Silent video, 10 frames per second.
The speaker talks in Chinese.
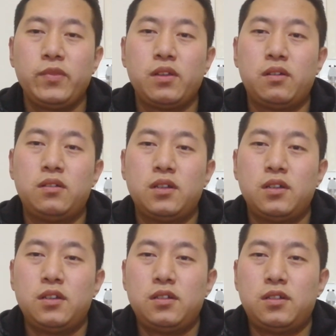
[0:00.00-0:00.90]
的
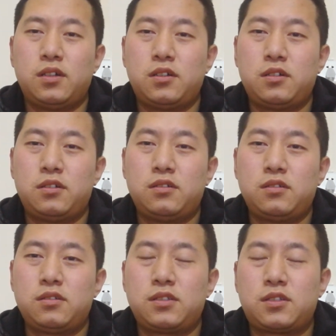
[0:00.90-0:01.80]

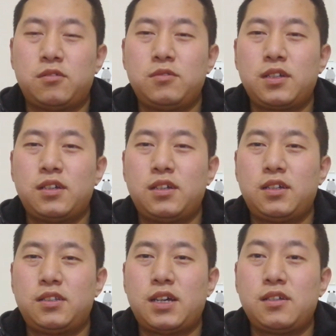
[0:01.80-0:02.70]
从那
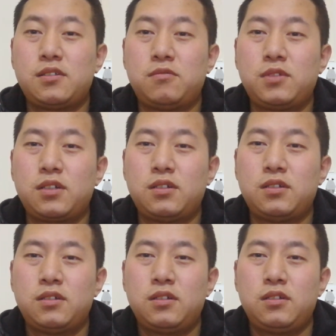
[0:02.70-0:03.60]
个大家从那
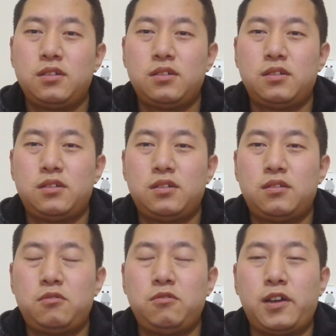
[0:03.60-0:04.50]
个
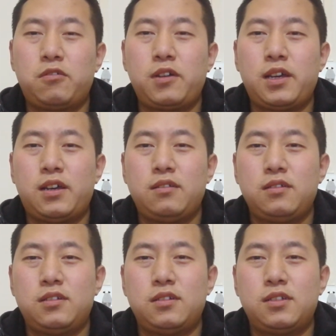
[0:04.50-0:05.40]
陆委会啊
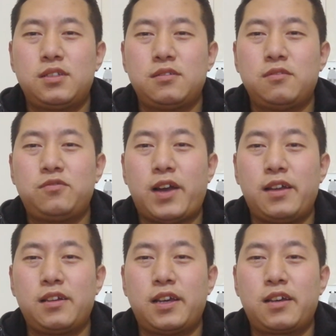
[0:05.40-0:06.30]
这种反
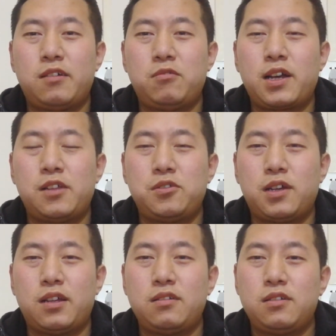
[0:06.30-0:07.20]
应来看，我感觉
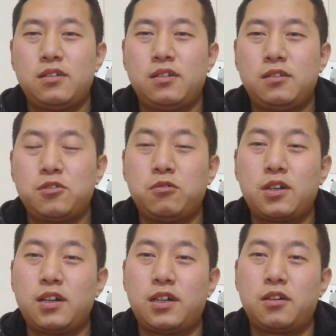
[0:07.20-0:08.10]
啊，就我
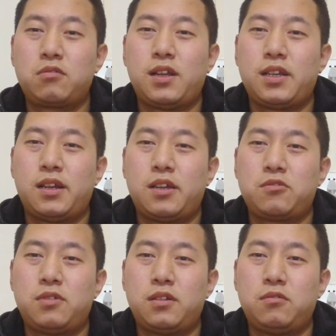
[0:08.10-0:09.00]
个人的观点来
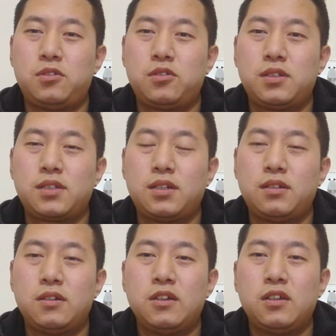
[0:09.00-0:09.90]
说呢，我觉得这个
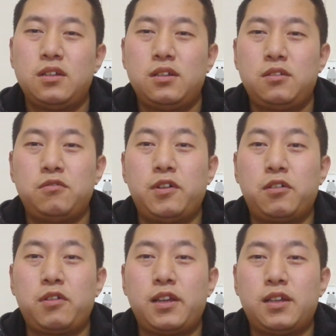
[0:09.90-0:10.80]
陆委
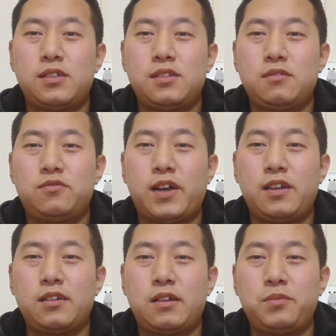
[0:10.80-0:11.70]
会呢这种反
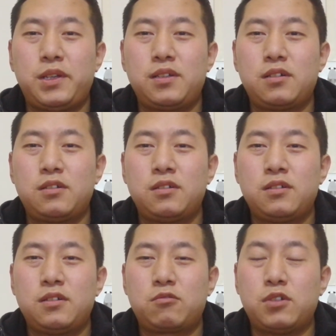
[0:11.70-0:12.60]
应还比那个
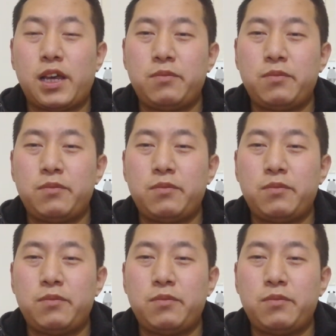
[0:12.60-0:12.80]
国台